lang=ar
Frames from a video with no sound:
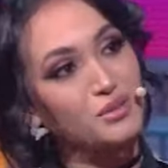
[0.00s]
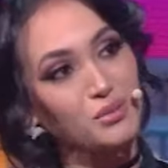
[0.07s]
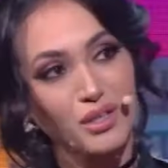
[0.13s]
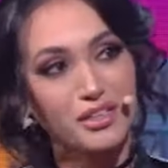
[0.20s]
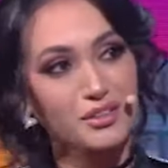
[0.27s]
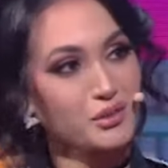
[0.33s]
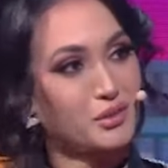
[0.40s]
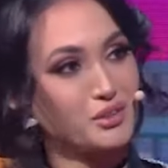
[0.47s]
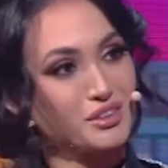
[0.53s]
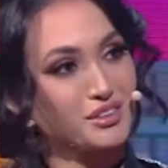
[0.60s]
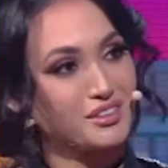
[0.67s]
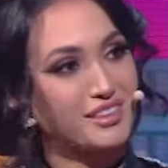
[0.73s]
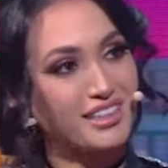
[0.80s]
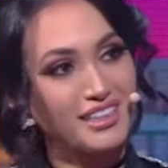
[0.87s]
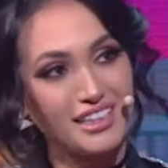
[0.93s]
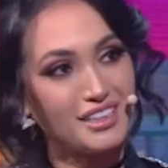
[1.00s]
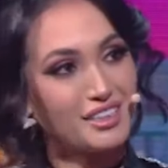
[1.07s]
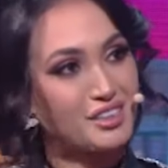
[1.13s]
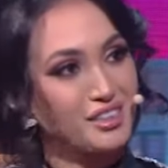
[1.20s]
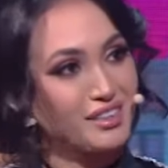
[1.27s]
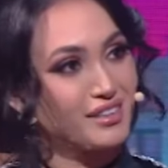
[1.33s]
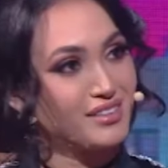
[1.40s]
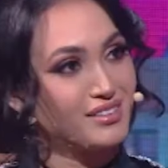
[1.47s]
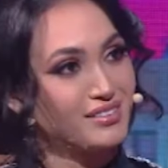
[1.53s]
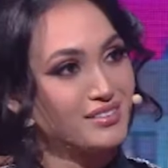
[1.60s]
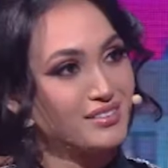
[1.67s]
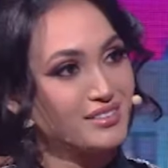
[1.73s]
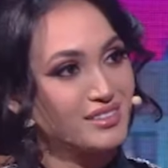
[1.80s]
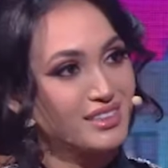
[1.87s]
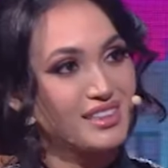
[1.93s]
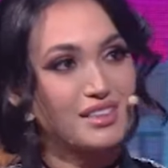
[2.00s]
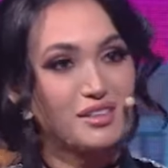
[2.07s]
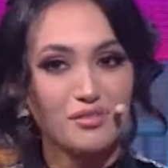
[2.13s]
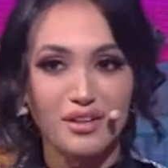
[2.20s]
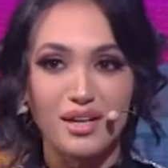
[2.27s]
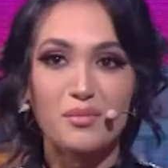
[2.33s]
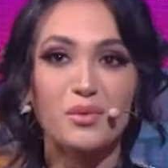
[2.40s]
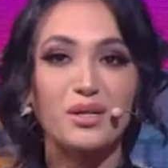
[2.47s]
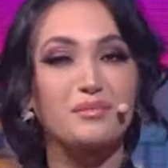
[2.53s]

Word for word: واي نوت قال لي علاش لا قال لي انا فريمون راه